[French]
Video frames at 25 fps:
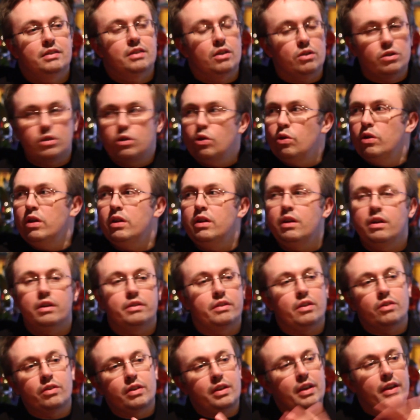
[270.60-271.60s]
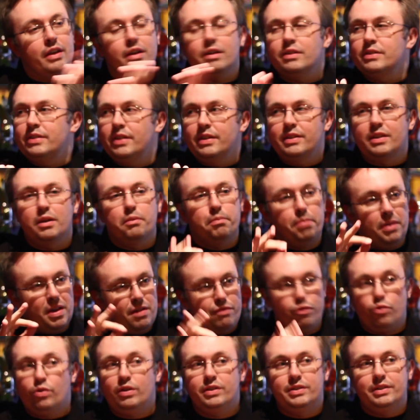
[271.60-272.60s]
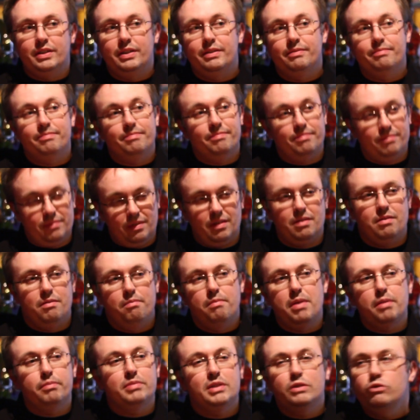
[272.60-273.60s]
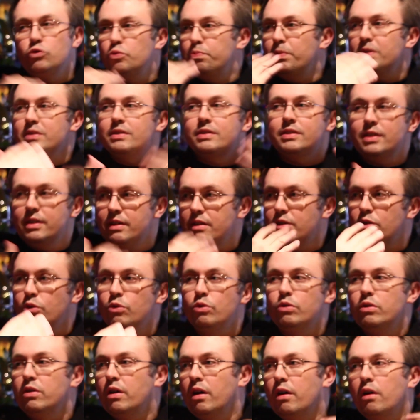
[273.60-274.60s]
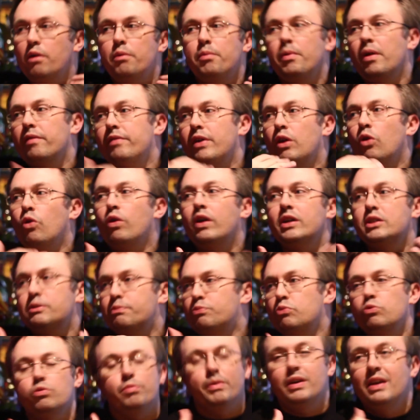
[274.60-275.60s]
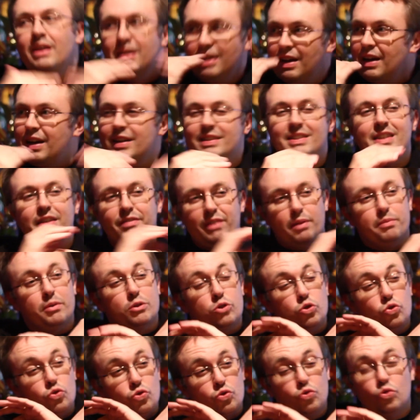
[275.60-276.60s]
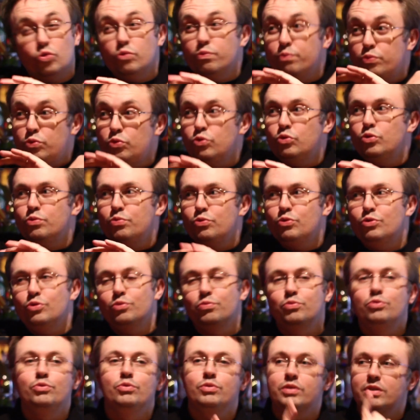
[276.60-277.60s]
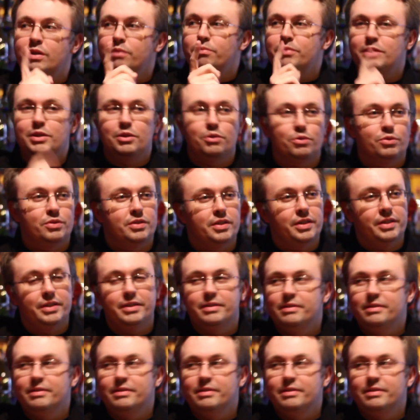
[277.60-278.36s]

tant, que tant que l'écran s'éteint pas, il faut rester. Voilà. Même si vous pensez que Marvel on reste pour, mais Restez vraiment jusqu'au bout du bout du bout. C'est un petit ah. conseil.